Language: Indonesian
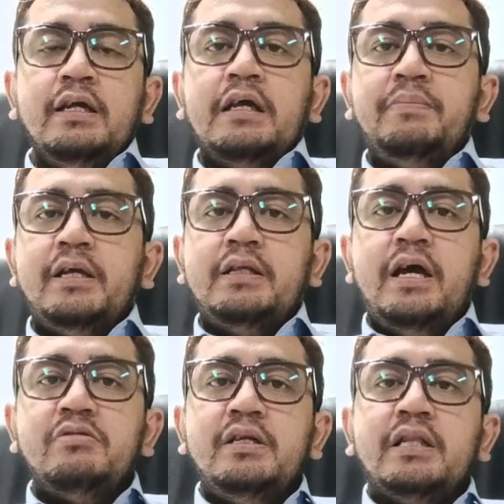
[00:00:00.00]
Tapi kita
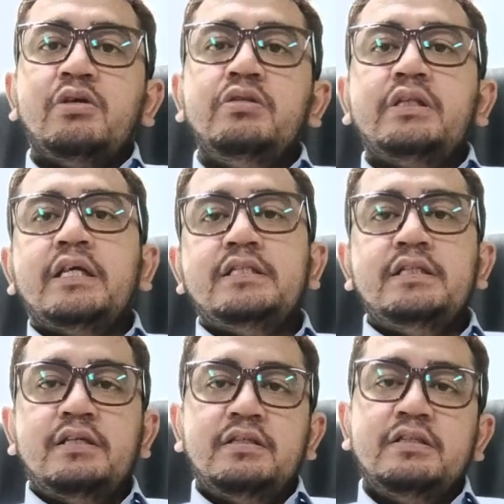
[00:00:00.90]
harus lihat
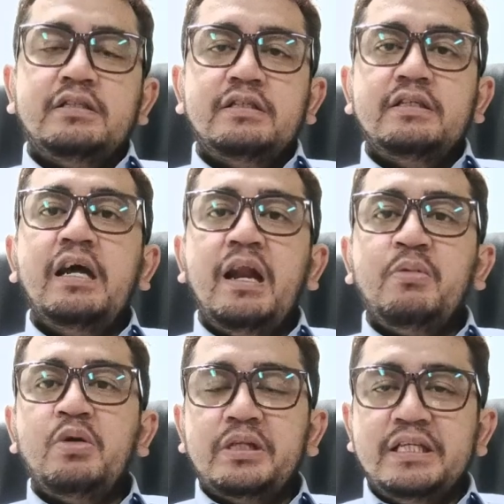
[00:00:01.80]
konteksnya.
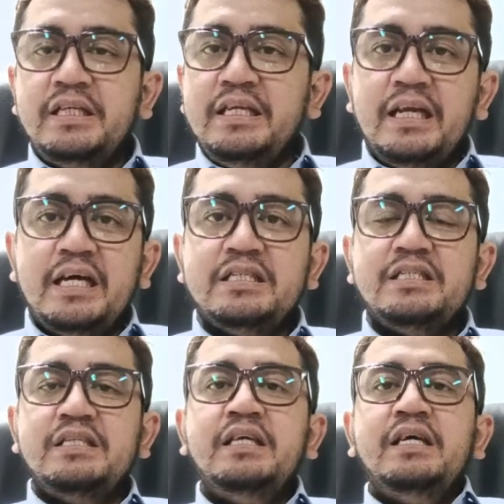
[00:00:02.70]
Dalam konteks ini
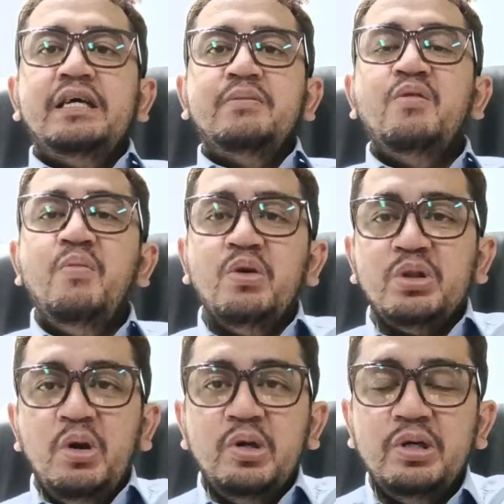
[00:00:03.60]
jelas
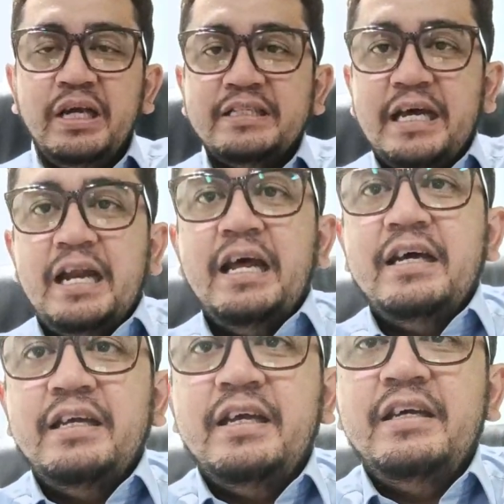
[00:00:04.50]
bobotoh yang
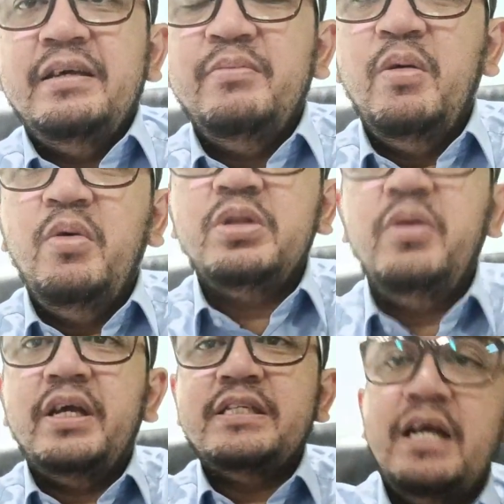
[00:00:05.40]
salah ya,
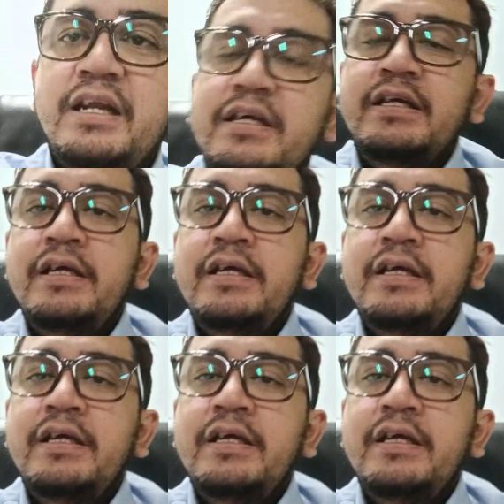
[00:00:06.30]
bobotoh yang salah.